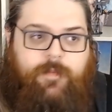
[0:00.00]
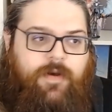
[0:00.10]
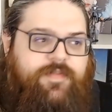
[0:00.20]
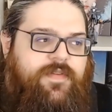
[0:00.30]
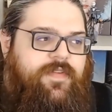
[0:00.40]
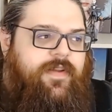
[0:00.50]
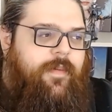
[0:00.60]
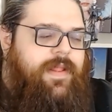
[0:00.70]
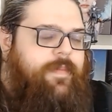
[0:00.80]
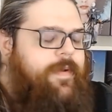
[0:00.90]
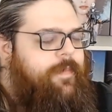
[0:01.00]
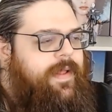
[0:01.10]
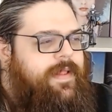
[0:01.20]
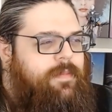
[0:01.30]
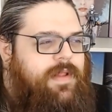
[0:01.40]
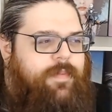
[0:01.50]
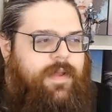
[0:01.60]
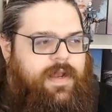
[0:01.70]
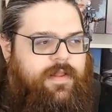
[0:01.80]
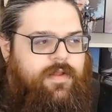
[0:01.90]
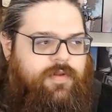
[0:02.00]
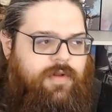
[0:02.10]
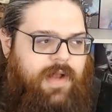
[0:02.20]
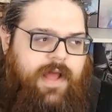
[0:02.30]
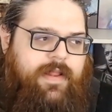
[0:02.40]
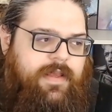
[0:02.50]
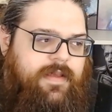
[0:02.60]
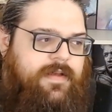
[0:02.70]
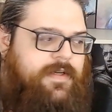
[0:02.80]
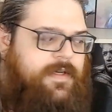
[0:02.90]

posso effettivamente permettermi di parlare di Ortolani,